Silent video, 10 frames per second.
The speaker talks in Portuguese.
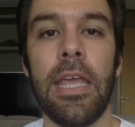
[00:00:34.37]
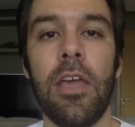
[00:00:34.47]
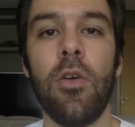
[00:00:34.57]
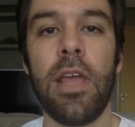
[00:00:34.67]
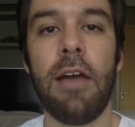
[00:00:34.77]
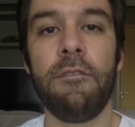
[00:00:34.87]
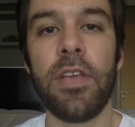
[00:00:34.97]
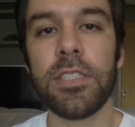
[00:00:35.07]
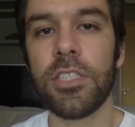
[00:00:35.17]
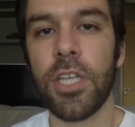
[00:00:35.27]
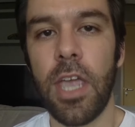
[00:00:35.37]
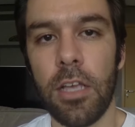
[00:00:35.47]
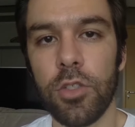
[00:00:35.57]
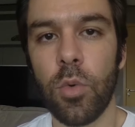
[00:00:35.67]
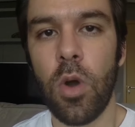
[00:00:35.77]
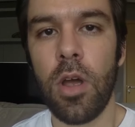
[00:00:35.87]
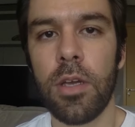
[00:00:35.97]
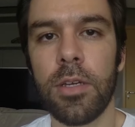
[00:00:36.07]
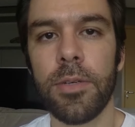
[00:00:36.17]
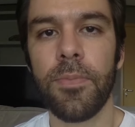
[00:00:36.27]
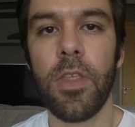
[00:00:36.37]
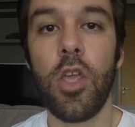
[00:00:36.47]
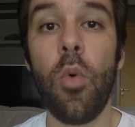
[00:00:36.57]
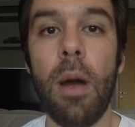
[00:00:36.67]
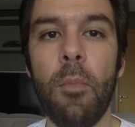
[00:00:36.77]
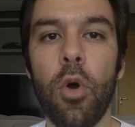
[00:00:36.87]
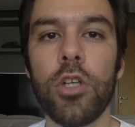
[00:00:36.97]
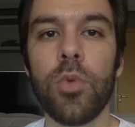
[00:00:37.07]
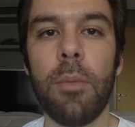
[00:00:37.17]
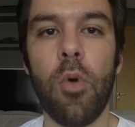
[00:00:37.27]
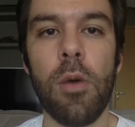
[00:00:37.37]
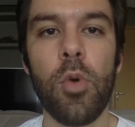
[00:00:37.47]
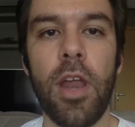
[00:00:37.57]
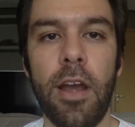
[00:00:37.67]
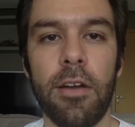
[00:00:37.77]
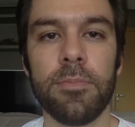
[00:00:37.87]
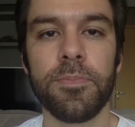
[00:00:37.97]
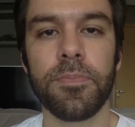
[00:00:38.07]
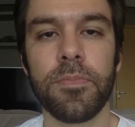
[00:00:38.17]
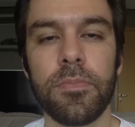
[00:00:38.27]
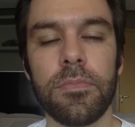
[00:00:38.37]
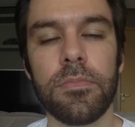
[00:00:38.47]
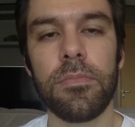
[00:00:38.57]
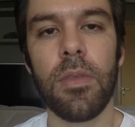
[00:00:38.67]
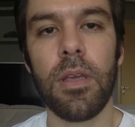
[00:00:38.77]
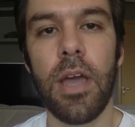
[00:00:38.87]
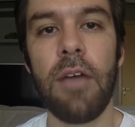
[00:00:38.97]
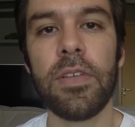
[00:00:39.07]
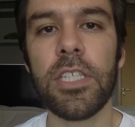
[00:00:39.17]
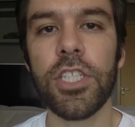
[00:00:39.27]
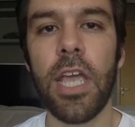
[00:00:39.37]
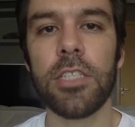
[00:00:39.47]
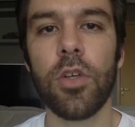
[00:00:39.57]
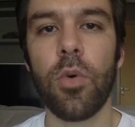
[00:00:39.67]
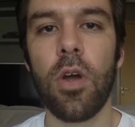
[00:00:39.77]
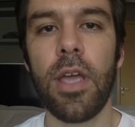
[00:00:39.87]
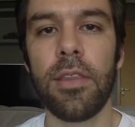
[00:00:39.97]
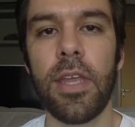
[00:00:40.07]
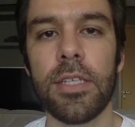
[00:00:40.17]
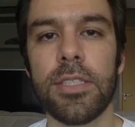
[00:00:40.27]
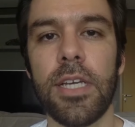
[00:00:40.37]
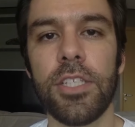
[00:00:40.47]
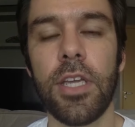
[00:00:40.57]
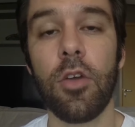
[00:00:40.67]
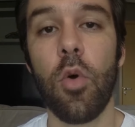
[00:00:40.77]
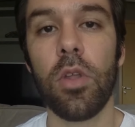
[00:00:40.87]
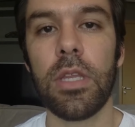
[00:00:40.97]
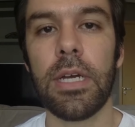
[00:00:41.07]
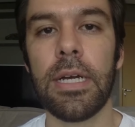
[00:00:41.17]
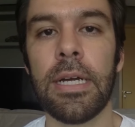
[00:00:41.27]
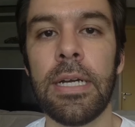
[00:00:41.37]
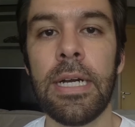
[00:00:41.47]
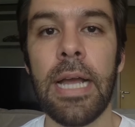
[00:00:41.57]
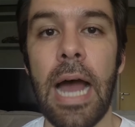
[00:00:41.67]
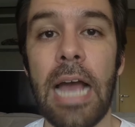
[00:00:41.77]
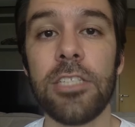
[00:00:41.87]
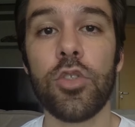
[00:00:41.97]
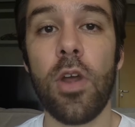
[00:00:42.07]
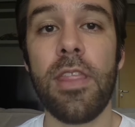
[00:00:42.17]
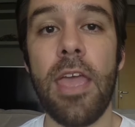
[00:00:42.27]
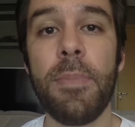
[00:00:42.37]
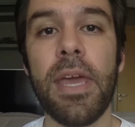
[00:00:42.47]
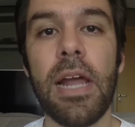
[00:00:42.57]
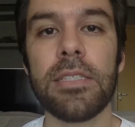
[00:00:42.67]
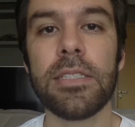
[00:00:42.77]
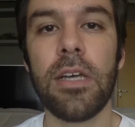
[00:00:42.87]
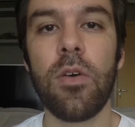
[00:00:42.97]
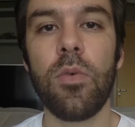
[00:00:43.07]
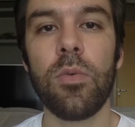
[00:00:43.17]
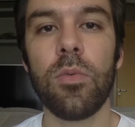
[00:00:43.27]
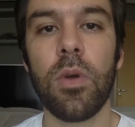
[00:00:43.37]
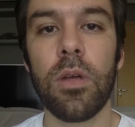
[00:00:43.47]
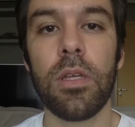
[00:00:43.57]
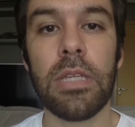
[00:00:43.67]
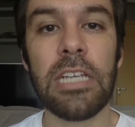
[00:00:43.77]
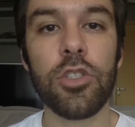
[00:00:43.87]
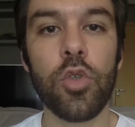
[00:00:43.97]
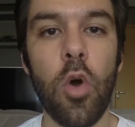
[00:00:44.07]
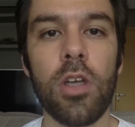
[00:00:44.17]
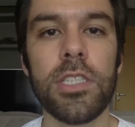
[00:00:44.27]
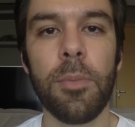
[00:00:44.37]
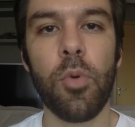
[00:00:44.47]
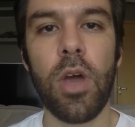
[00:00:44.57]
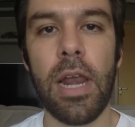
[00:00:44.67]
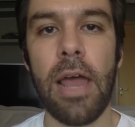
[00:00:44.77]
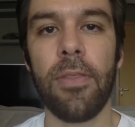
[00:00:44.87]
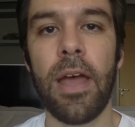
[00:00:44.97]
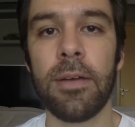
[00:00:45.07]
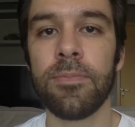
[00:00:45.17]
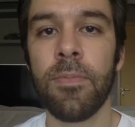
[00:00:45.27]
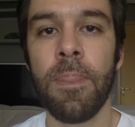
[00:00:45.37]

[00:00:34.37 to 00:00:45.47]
Eu li A Vista de Castle Rock e O Amor de uma Boa Mulher. A Vista de Castle Rock é interessante que conta a história da imigração da Escócia para o Canadá.